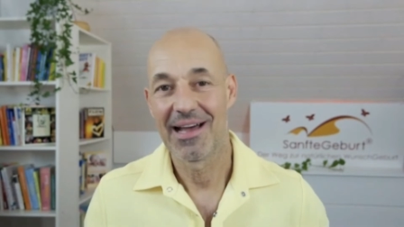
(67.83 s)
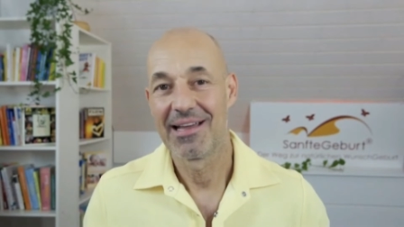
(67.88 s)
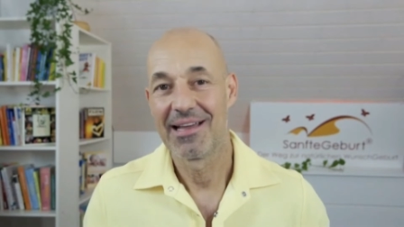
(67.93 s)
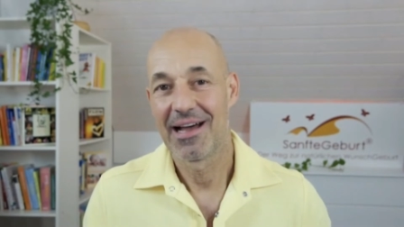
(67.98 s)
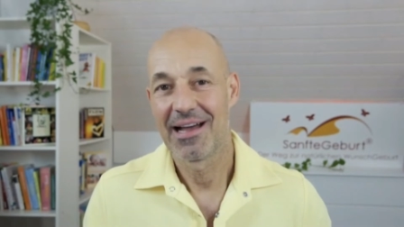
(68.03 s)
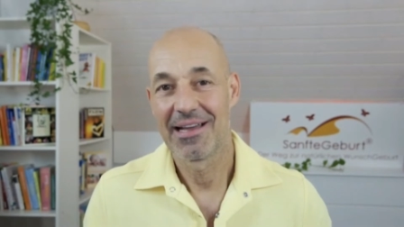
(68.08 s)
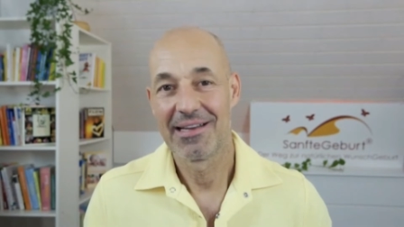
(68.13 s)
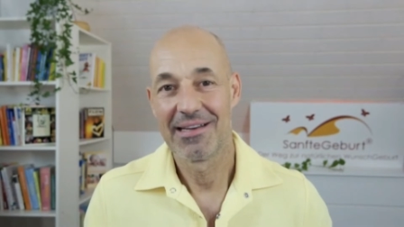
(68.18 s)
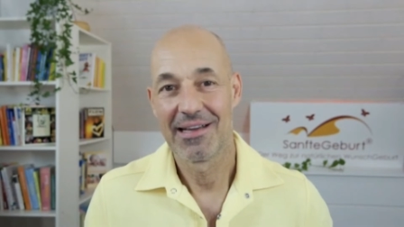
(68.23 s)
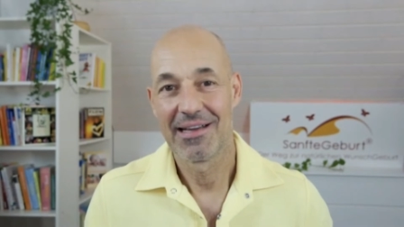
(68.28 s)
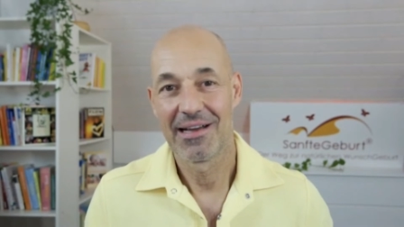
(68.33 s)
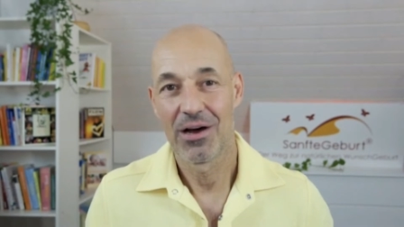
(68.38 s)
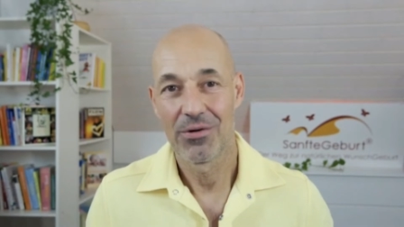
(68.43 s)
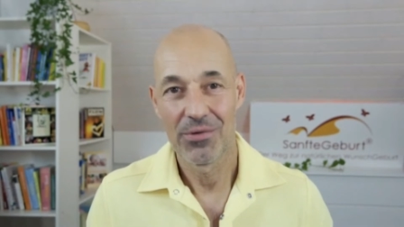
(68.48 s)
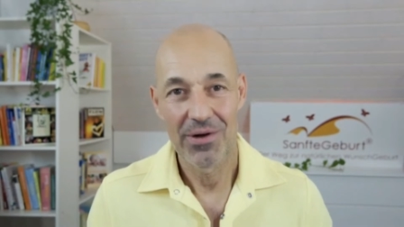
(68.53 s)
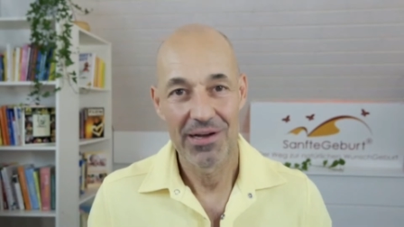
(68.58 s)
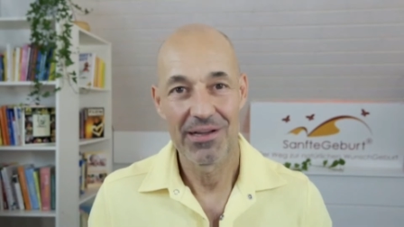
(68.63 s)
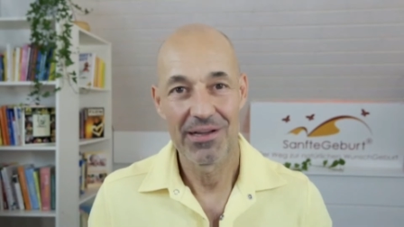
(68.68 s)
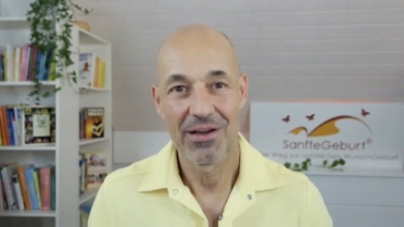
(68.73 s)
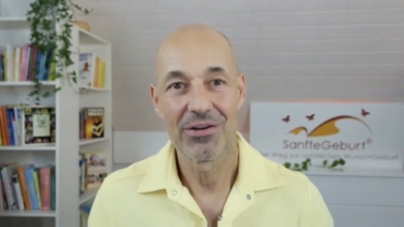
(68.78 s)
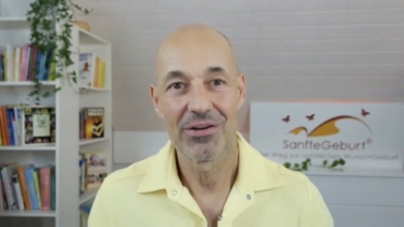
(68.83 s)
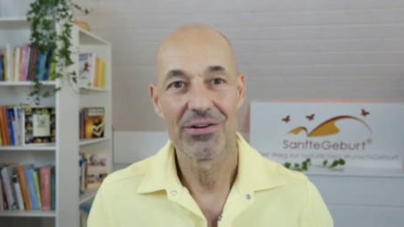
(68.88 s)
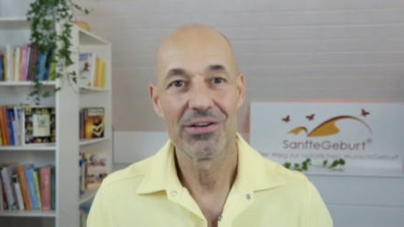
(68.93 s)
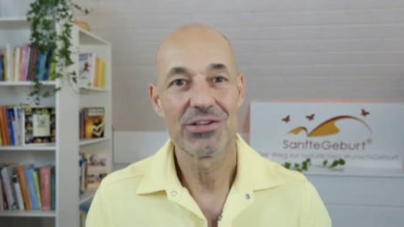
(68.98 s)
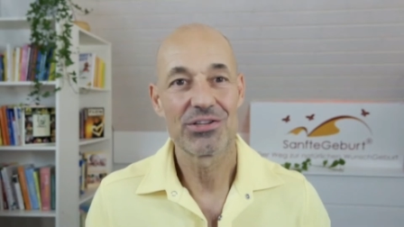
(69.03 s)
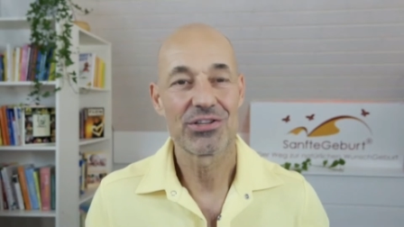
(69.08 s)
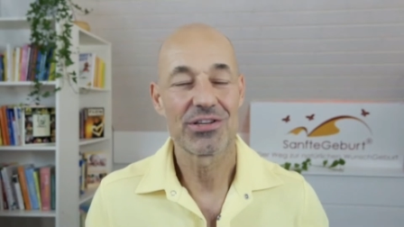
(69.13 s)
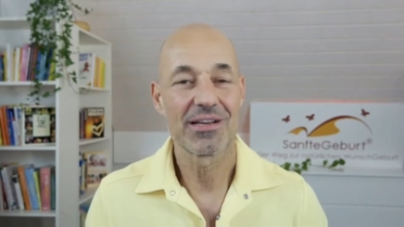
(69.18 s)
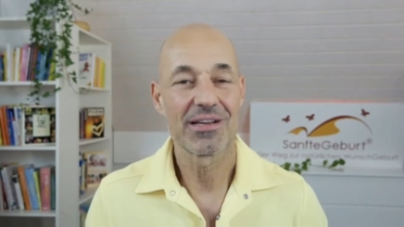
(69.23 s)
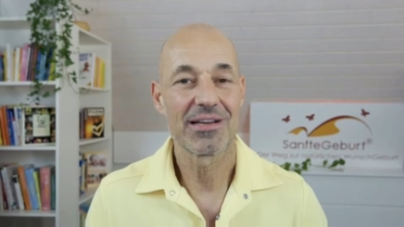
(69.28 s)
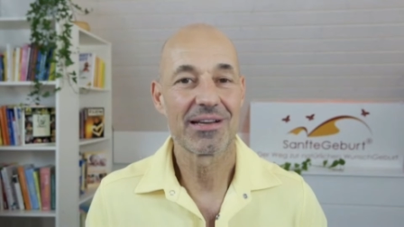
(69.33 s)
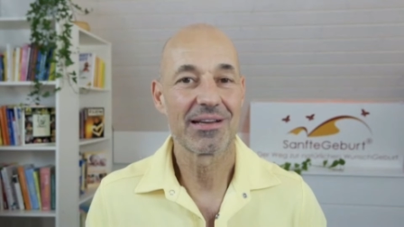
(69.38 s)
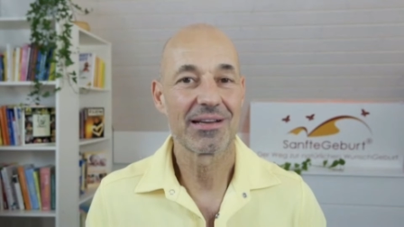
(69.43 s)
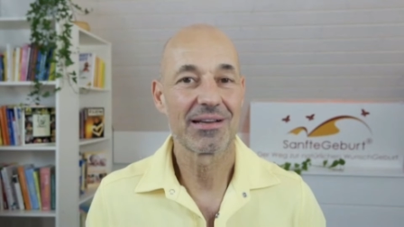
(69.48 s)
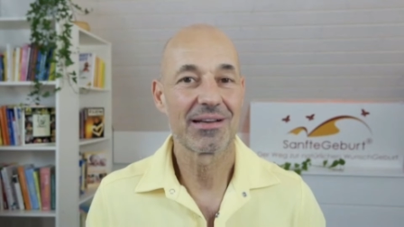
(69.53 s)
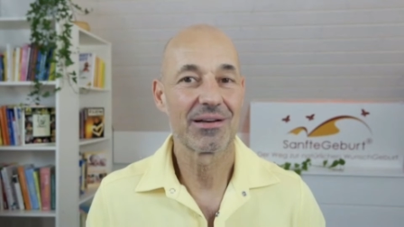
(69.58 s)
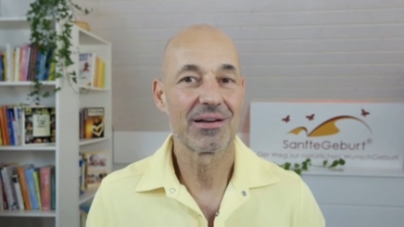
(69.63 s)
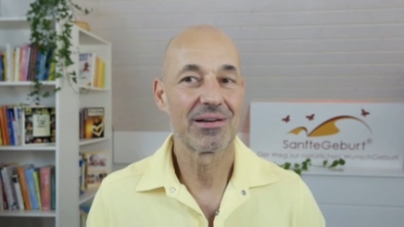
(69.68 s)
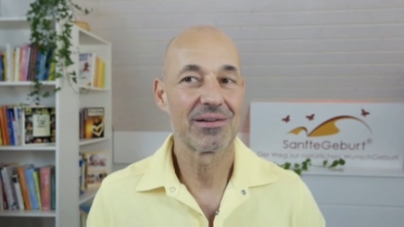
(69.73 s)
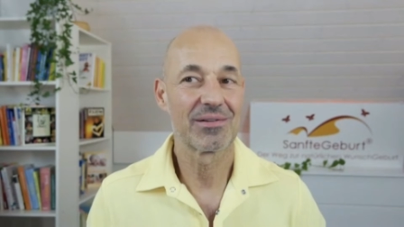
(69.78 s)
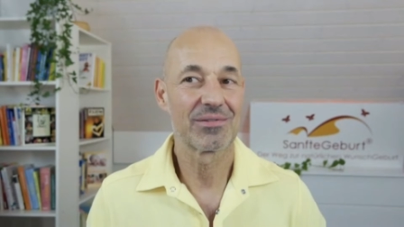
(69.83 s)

eine hawaiianische,